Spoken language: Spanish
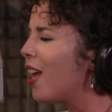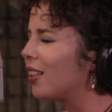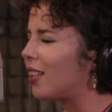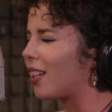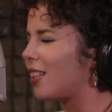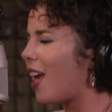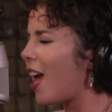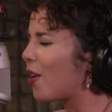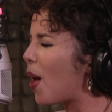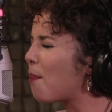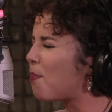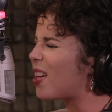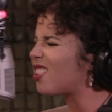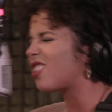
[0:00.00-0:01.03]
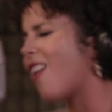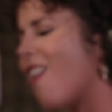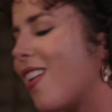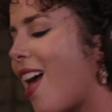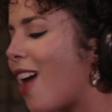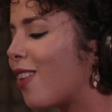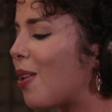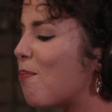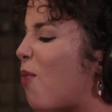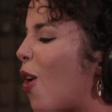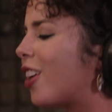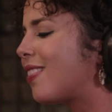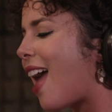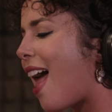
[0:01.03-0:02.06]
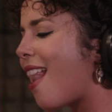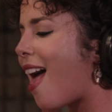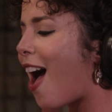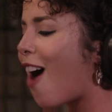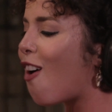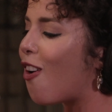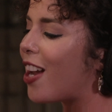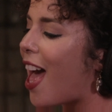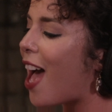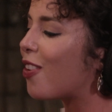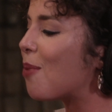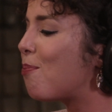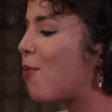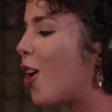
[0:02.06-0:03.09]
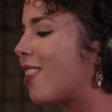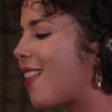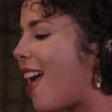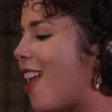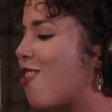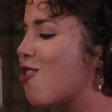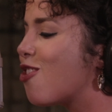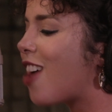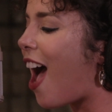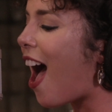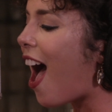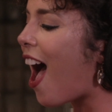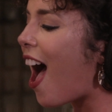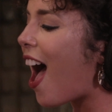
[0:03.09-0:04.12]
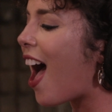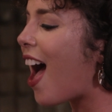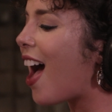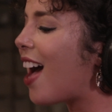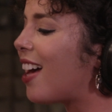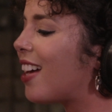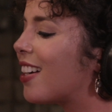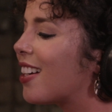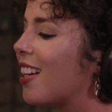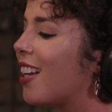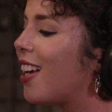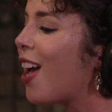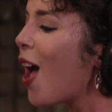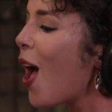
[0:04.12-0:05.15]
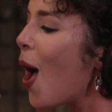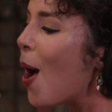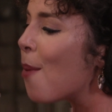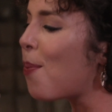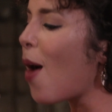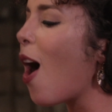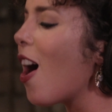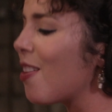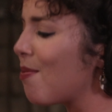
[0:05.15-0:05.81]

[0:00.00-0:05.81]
Te quiero en persona, no importa la hora, no importa el lugar por